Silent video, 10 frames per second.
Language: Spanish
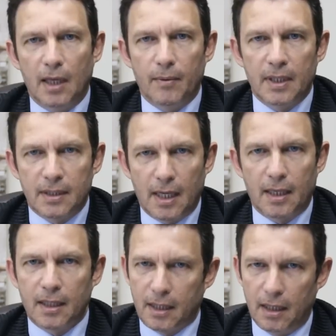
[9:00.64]
debe
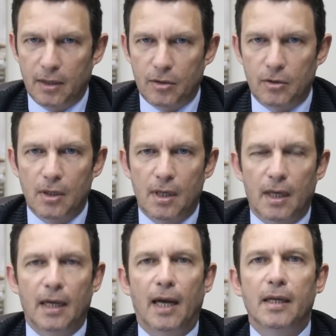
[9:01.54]
estar escrito
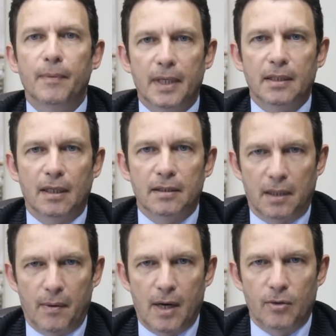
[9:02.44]
en la libreta de
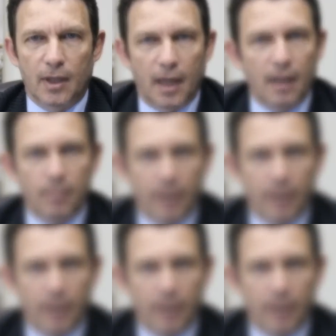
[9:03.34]
trabajo de cada